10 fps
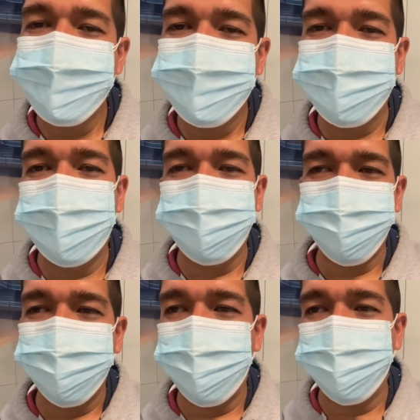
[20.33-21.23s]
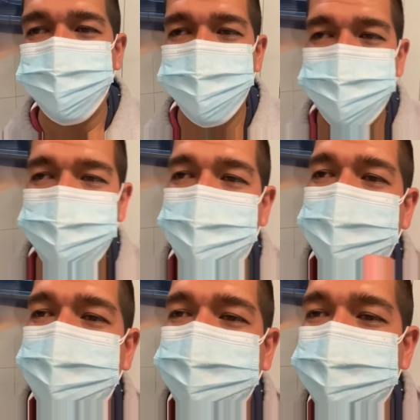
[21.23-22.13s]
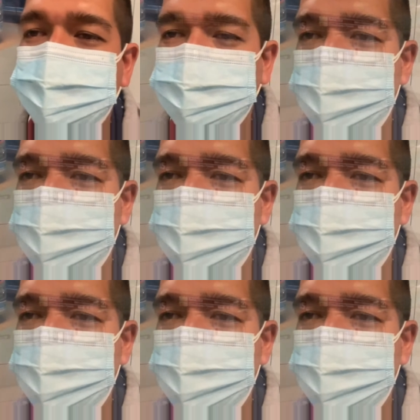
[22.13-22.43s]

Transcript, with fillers: Y ya les contaré, me estoy yendo en la empresa